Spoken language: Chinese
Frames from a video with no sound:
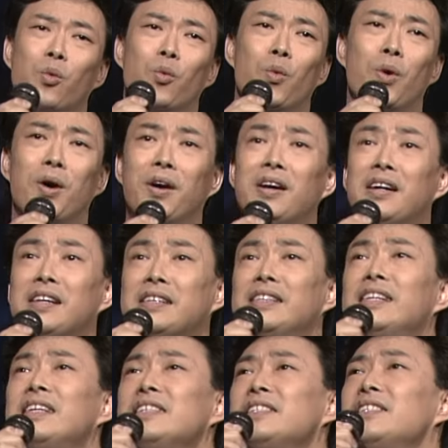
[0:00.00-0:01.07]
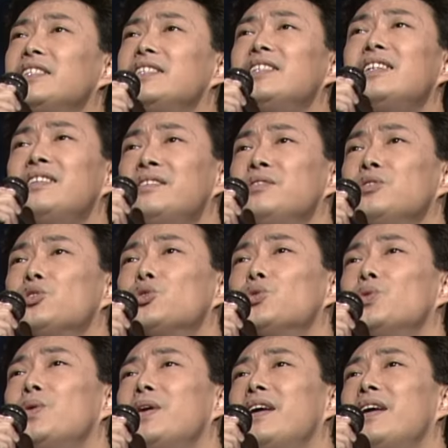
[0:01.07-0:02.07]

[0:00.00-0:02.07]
我的心碎